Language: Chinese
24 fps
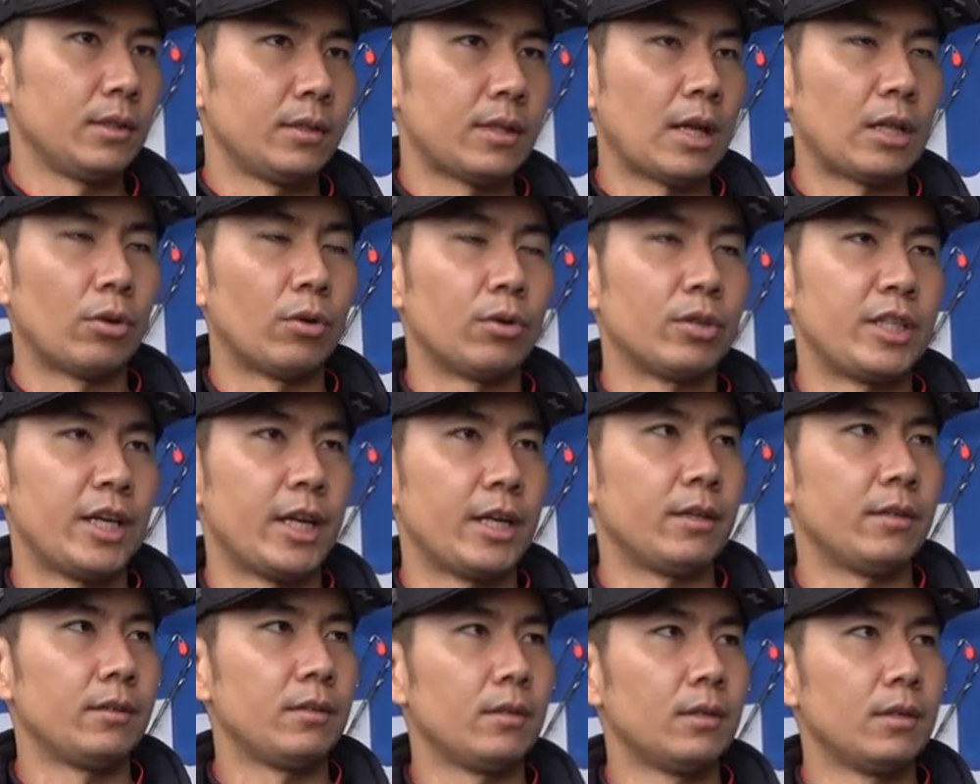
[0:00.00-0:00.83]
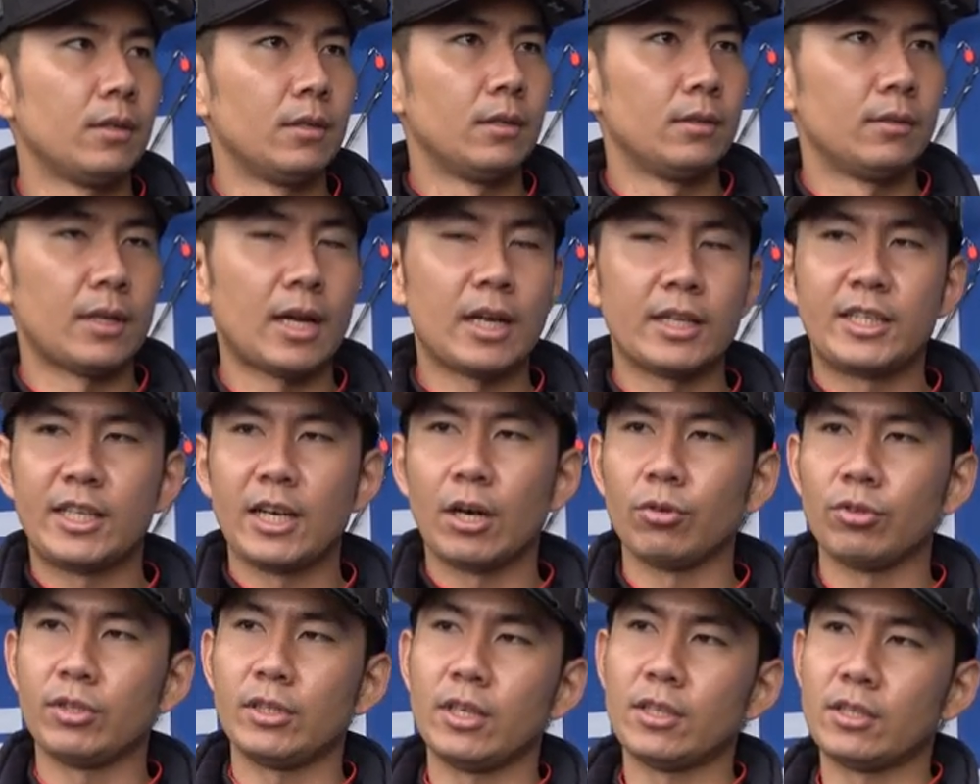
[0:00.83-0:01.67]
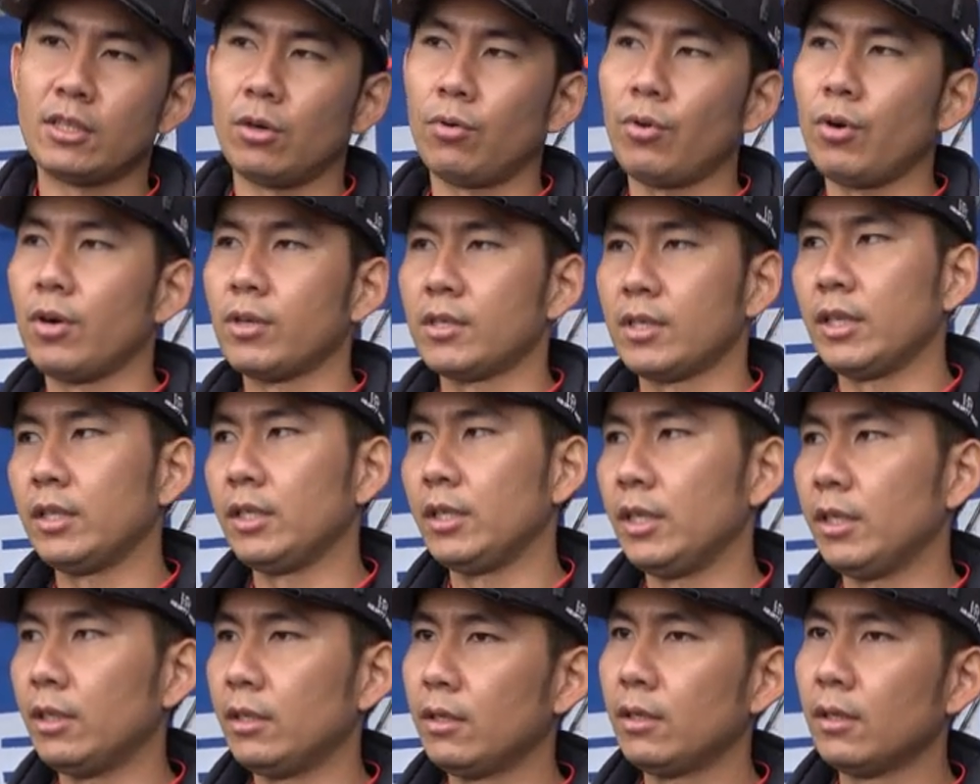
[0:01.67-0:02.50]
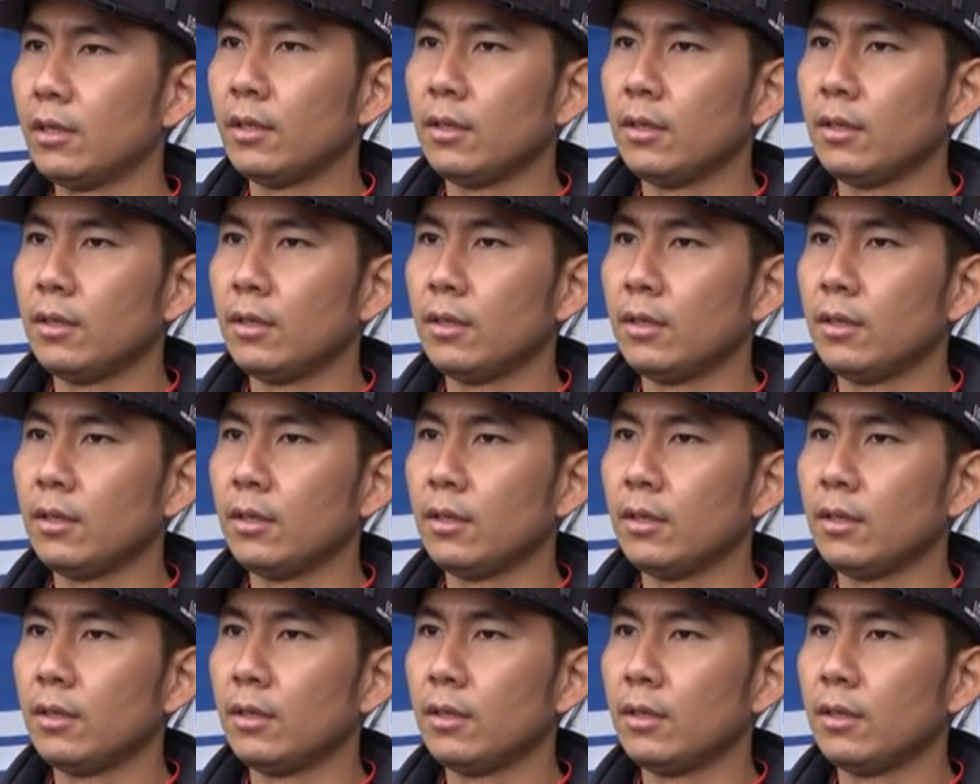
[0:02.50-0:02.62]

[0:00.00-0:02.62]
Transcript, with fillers: 弹头铅，那敲击的时候会有声音。